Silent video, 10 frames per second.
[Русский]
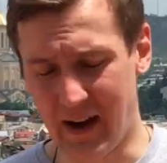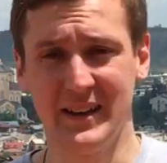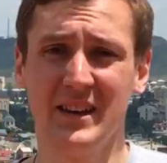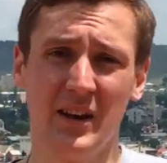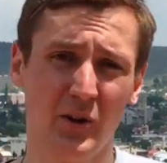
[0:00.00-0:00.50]

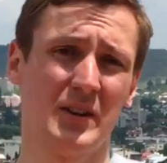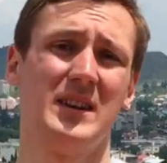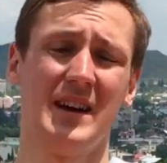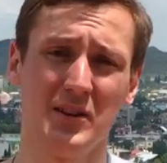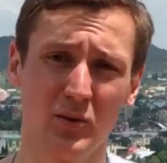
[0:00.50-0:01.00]
Они
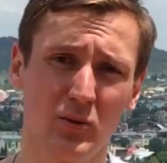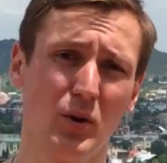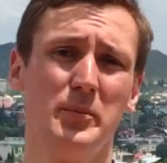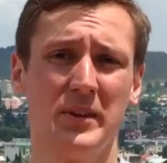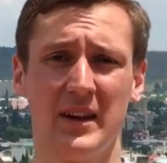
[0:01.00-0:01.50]
легкие, они
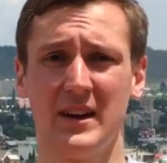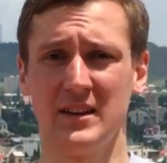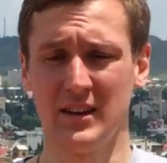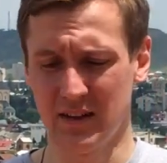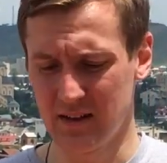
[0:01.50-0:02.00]
удобные,
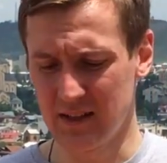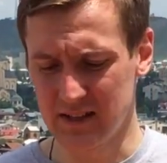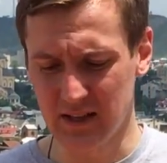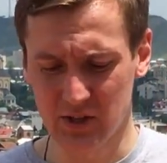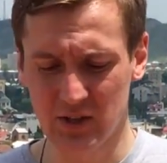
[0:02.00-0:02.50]
они
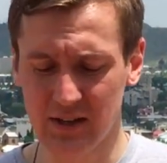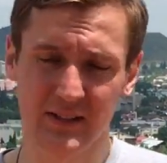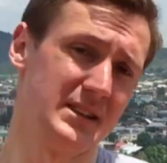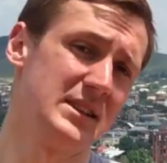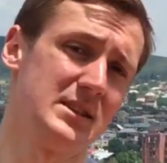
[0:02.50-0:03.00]
достаточно
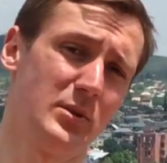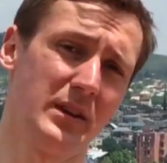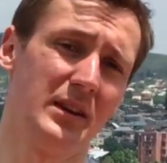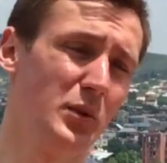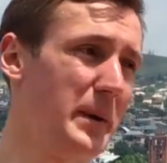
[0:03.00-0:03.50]

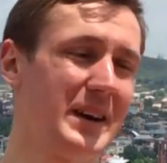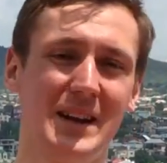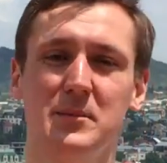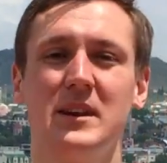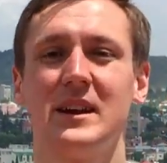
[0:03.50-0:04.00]
износостойкие, ну, по
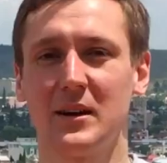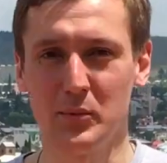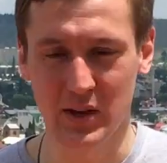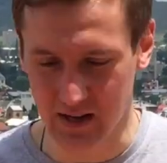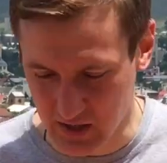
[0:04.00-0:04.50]
крайней мере, как
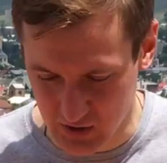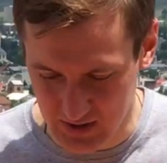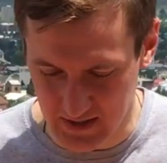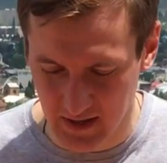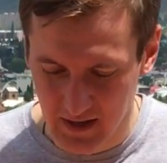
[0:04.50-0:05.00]
мне
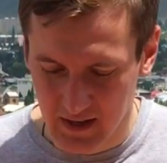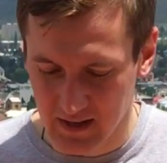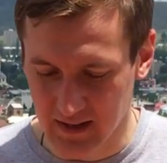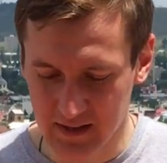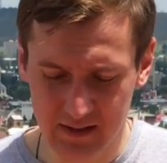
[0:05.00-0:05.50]
кажется.
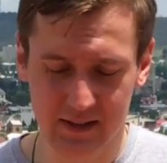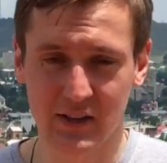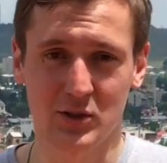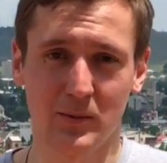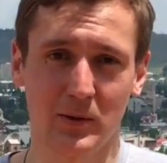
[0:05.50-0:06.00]

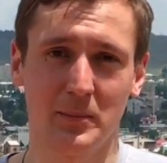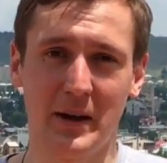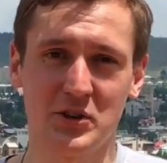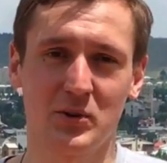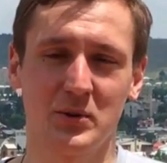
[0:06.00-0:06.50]
Единственное, что вот
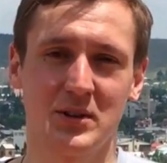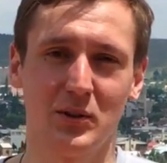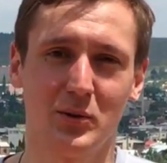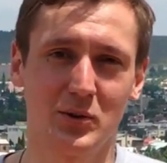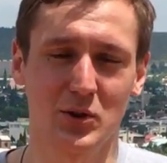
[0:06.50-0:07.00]
пачкаются,
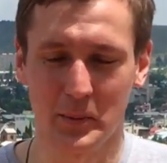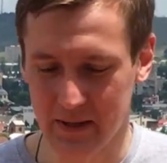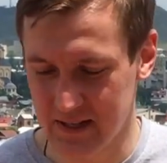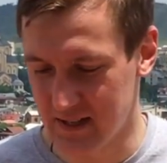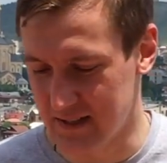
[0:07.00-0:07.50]
но что
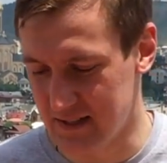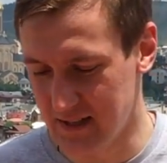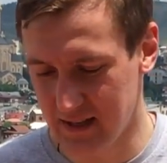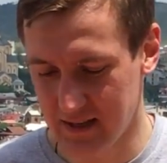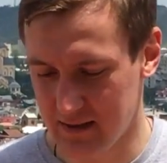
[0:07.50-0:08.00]
поделать.
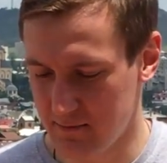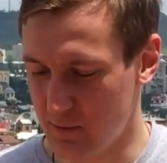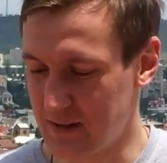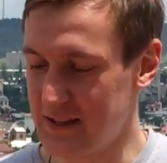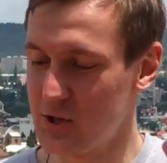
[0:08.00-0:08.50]
И
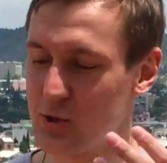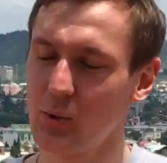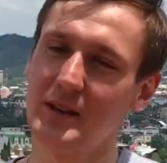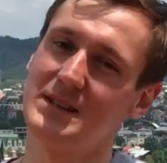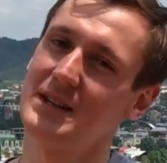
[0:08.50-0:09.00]
вот эти
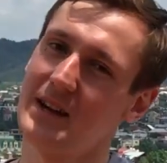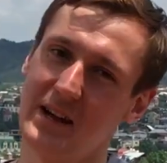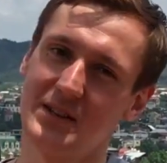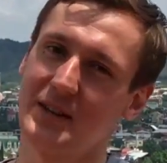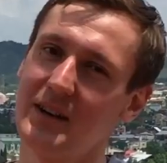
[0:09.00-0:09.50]
штуки
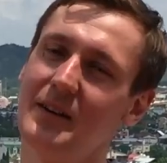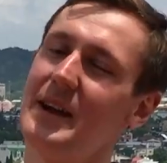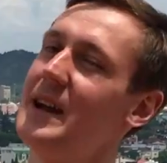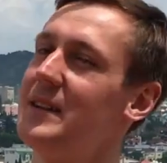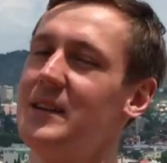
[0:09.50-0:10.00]
стираются,
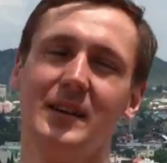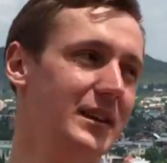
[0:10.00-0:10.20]
говорят.